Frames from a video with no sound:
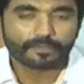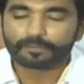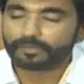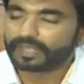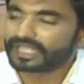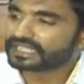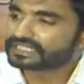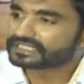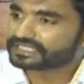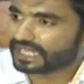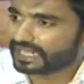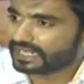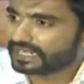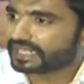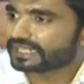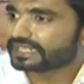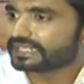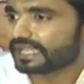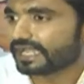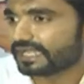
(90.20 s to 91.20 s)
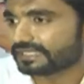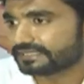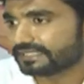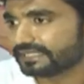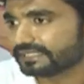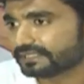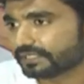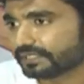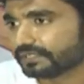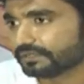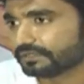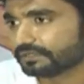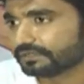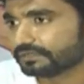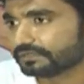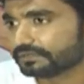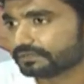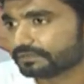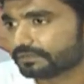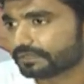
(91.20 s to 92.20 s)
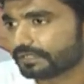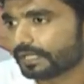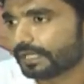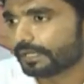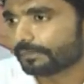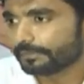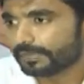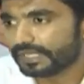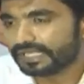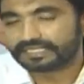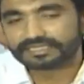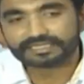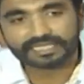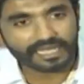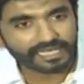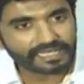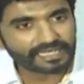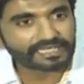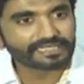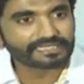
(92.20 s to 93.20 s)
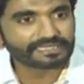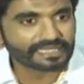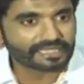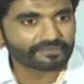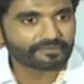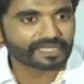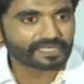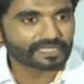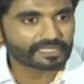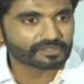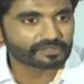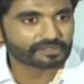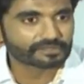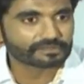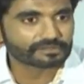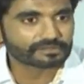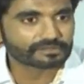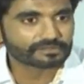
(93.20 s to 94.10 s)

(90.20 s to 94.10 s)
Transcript: మీ చల్లని ఆశీసులు మీ చల్లని దీవెనలు